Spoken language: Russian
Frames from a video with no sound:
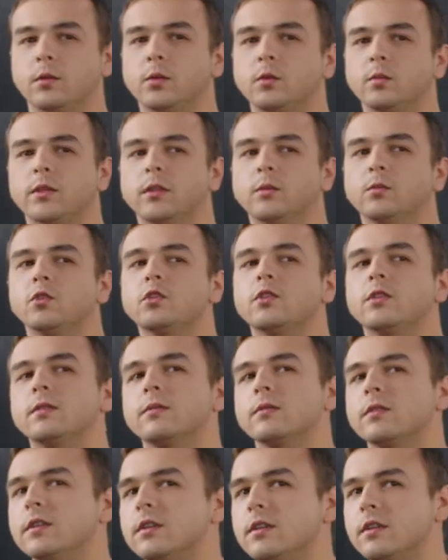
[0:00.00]
Ну, потому что,
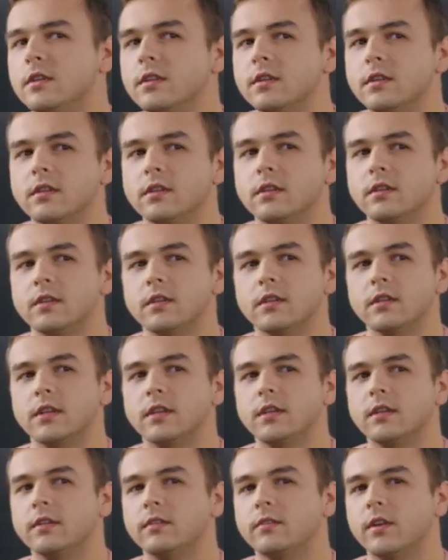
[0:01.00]

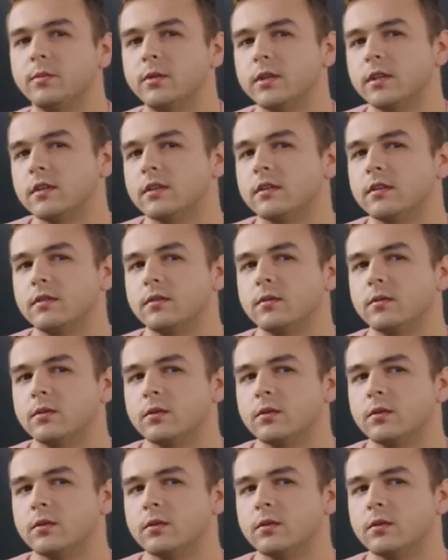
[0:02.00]
э, э, во-первых,